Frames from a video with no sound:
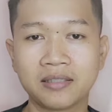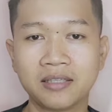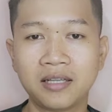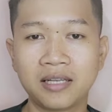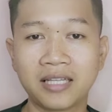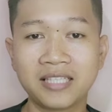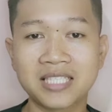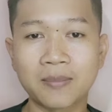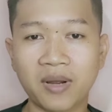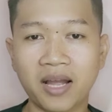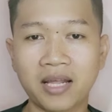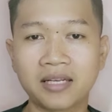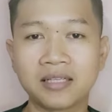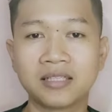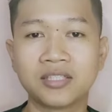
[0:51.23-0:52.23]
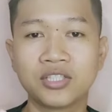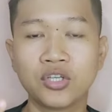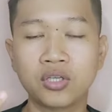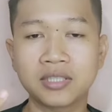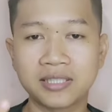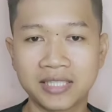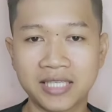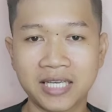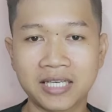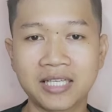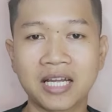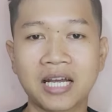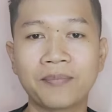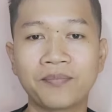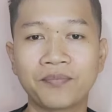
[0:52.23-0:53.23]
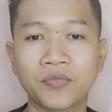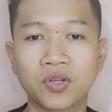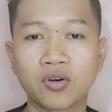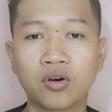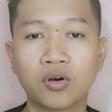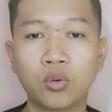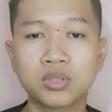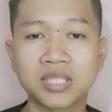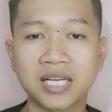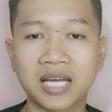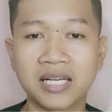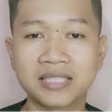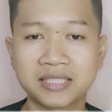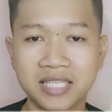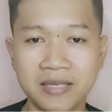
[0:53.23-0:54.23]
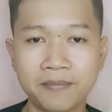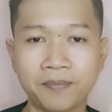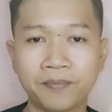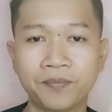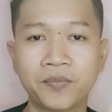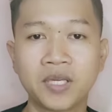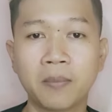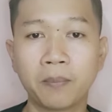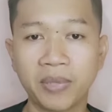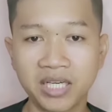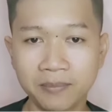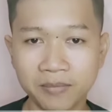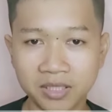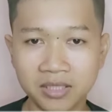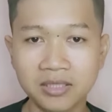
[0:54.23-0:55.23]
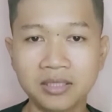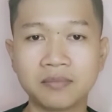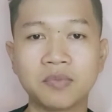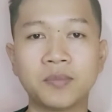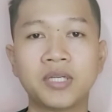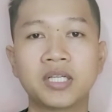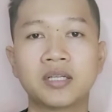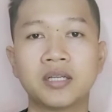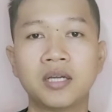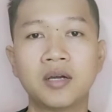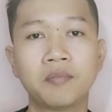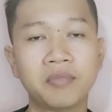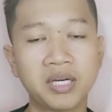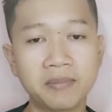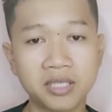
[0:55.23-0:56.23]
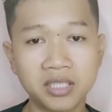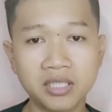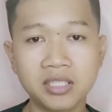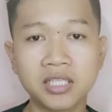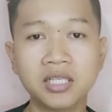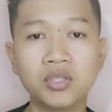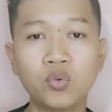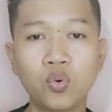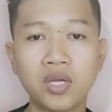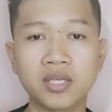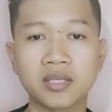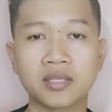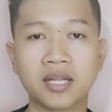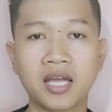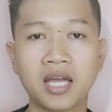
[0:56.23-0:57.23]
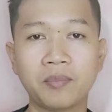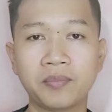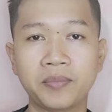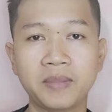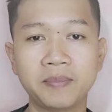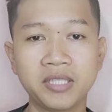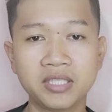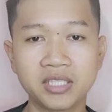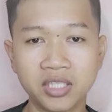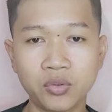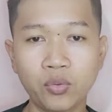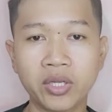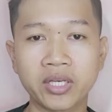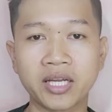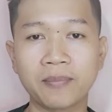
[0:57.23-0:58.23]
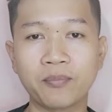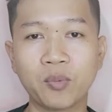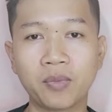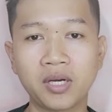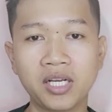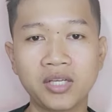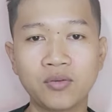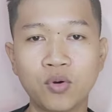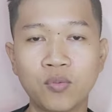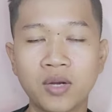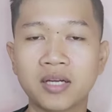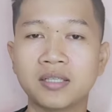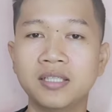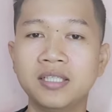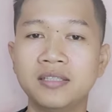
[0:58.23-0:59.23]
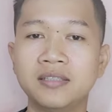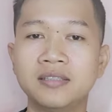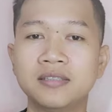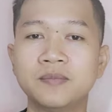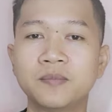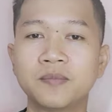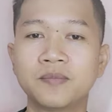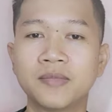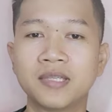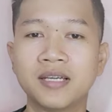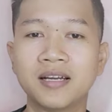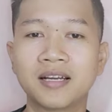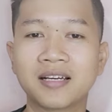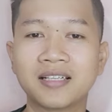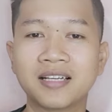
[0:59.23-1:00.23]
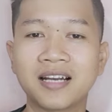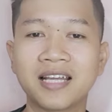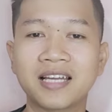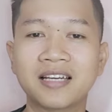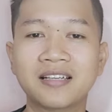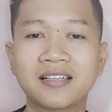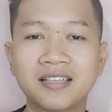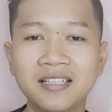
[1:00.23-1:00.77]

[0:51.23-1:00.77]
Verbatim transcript: และที่สำคัญยอดเหรียญนะครับของโฆษณาในสตรีมเพิ่มขึ้นเพื่อนๆพิ่มขึ้นเยอะด้วยนะฮะ เพิ่มขึ้นเยอะด้วยนะครับ ผมก็เลยงงว่า เฮ้ย เกิดอะไรขึ้